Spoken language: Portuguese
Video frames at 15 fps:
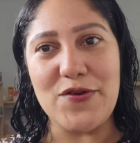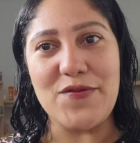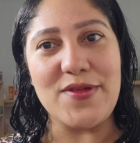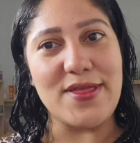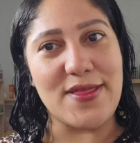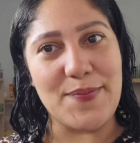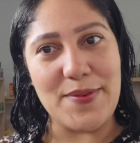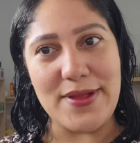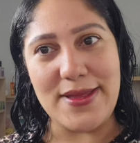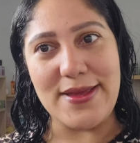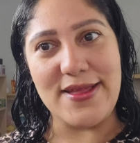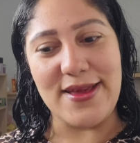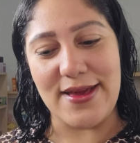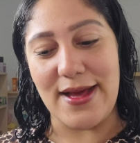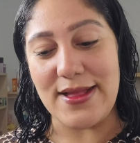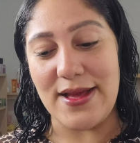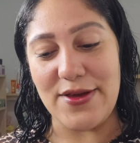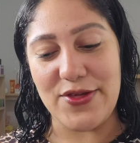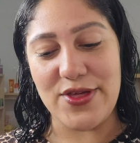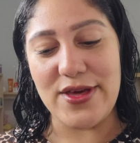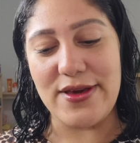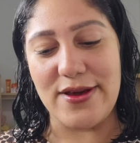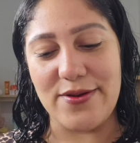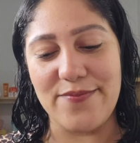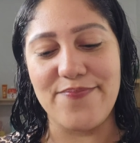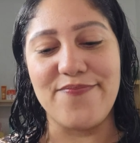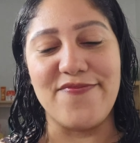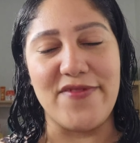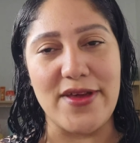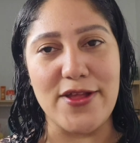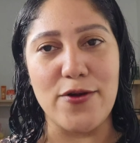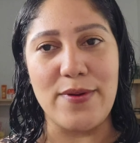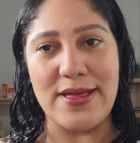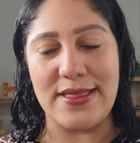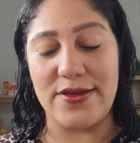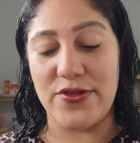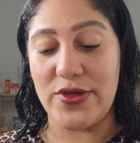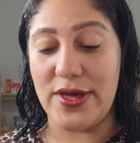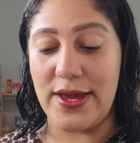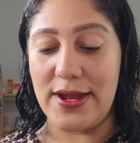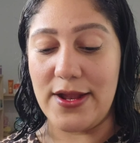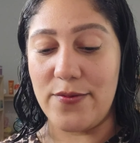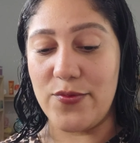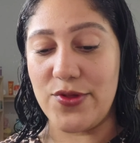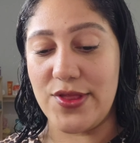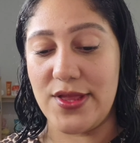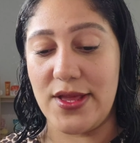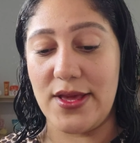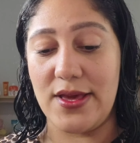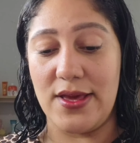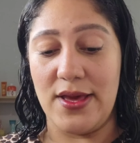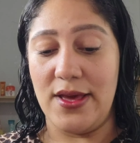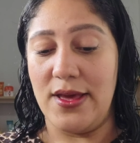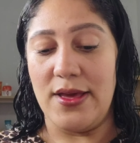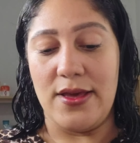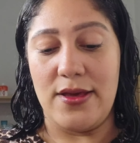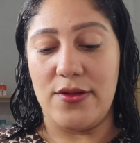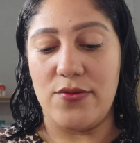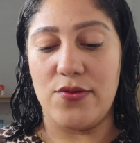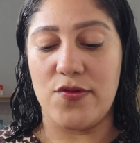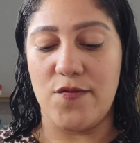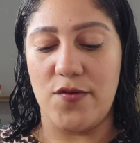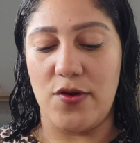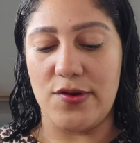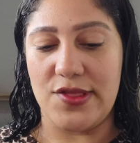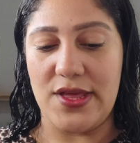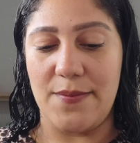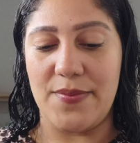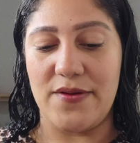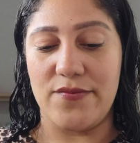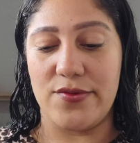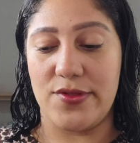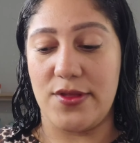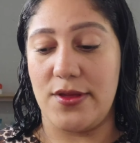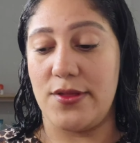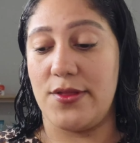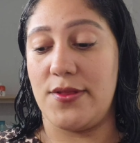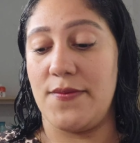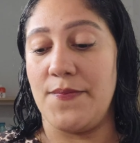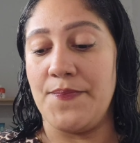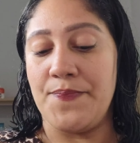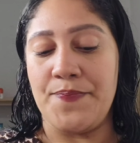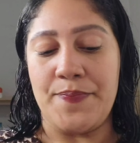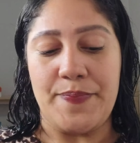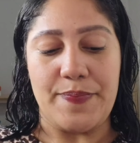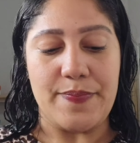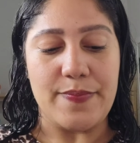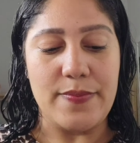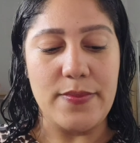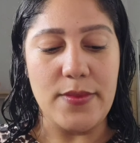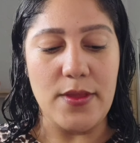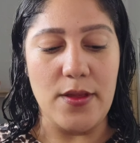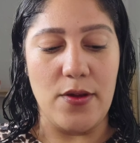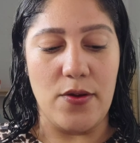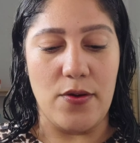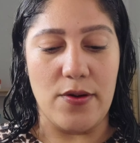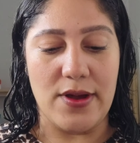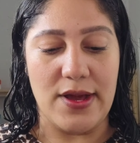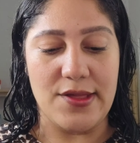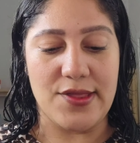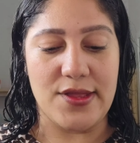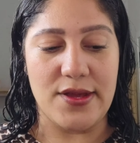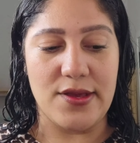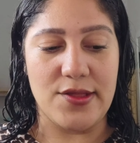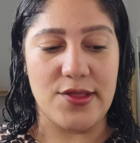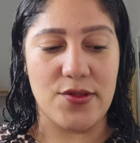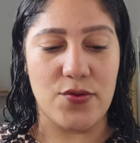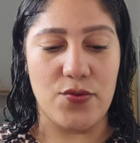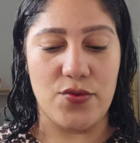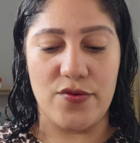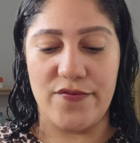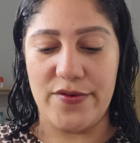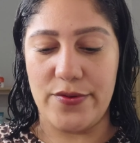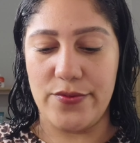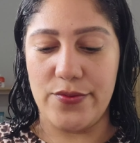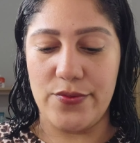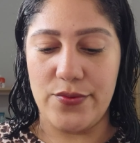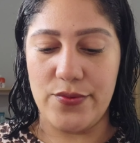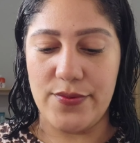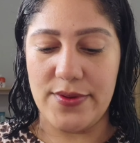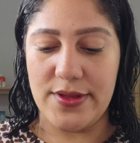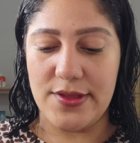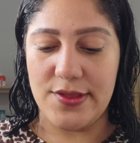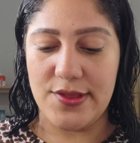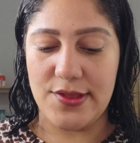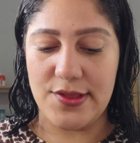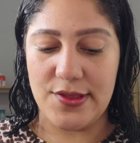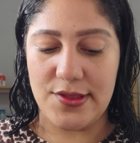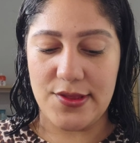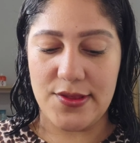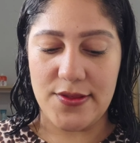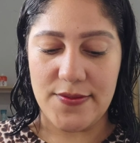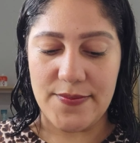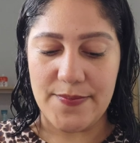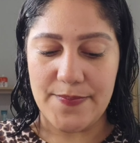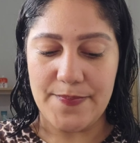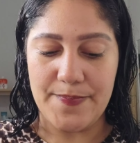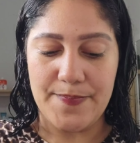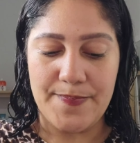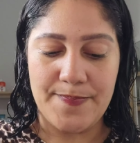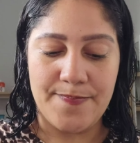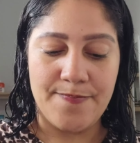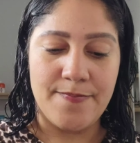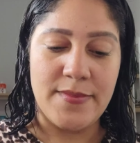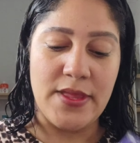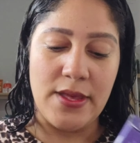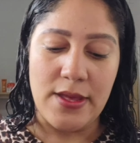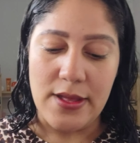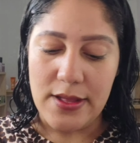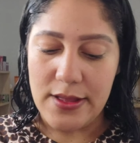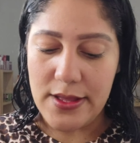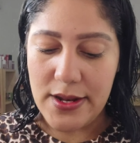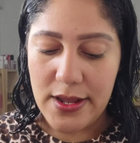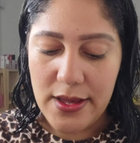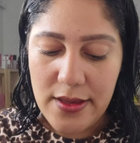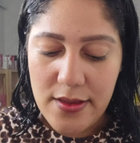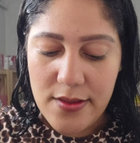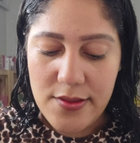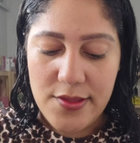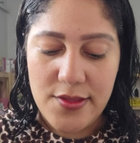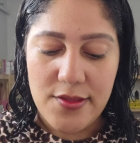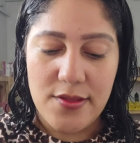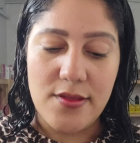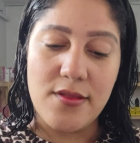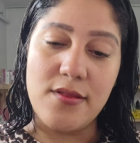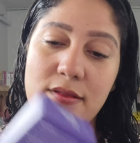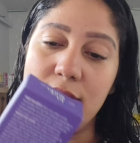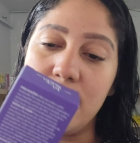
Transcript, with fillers: que eu fiz esse pedido, né? Já tava chegando. Vendeu bastante rena. Mostrei nos blogs aí pra vocês. Ó, castanho escuro veio duas. Três.